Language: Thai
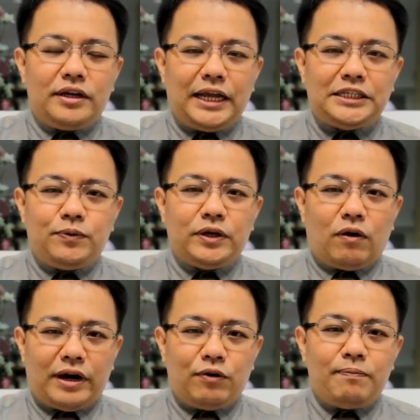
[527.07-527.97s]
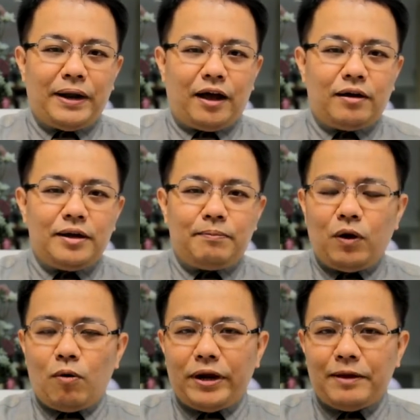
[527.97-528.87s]
ในชีวิตของเราหรือเปล่า พ
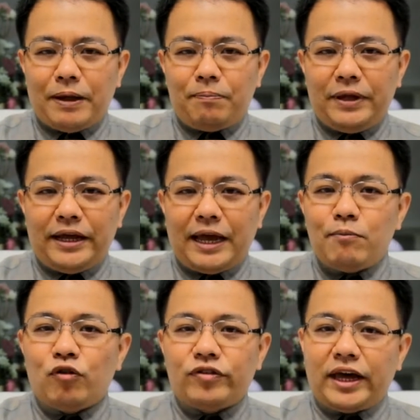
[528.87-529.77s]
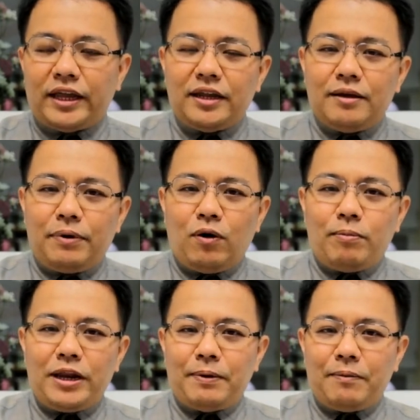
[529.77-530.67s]
ระองค์ไม่ได้เป็นเพียงแค่โมเสสพระอง
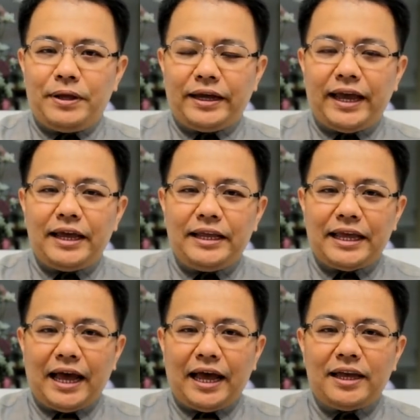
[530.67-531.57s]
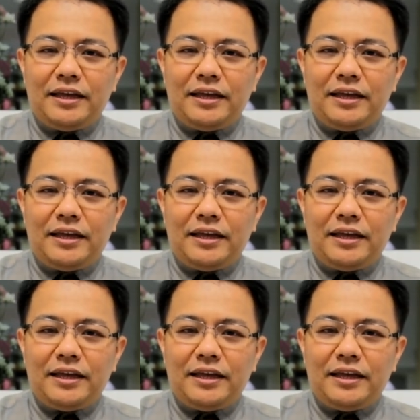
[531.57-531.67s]
ค์ไม่ได้เป็นเพียงแค่เอลียา